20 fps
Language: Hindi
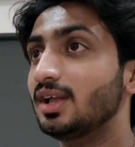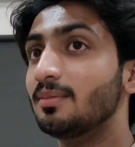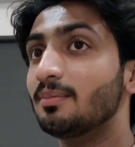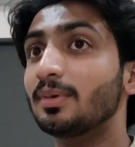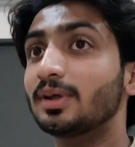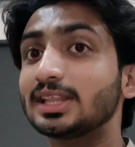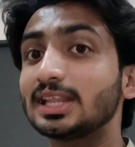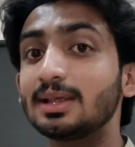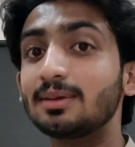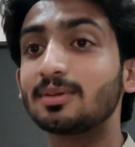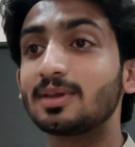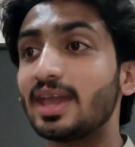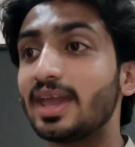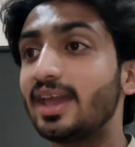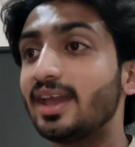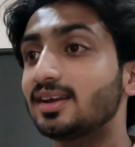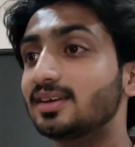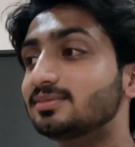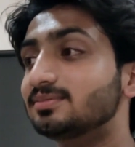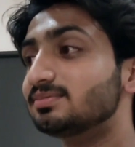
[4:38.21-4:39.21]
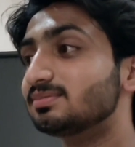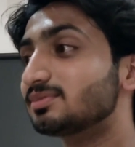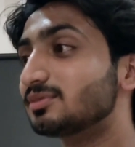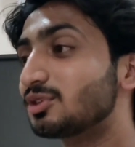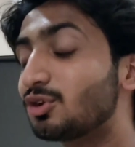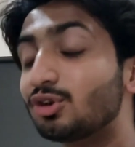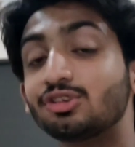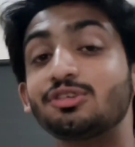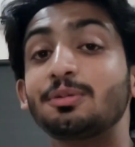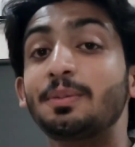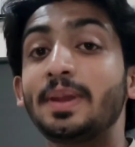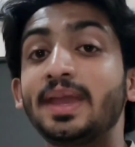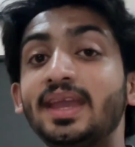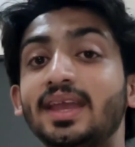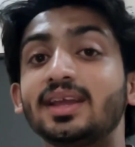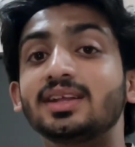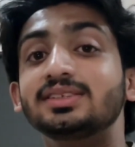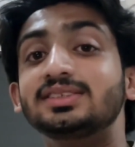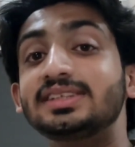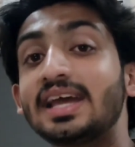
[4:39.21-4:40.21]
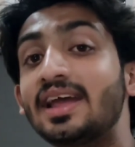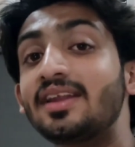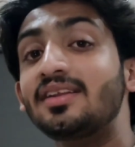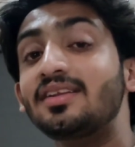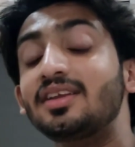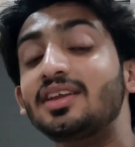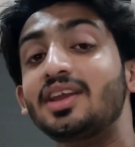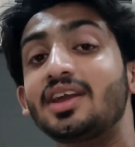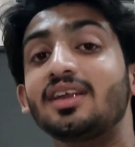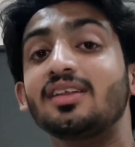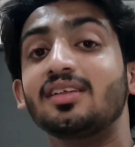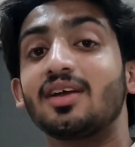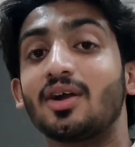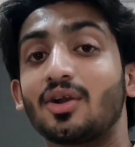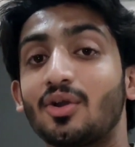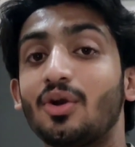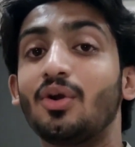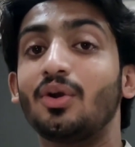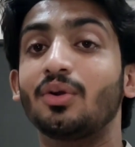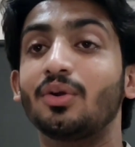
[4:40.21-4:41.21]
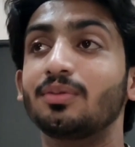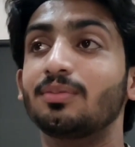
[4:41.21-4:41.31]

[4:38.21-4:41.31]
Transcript: मतलब के कुछ भी टेन ईयर अगो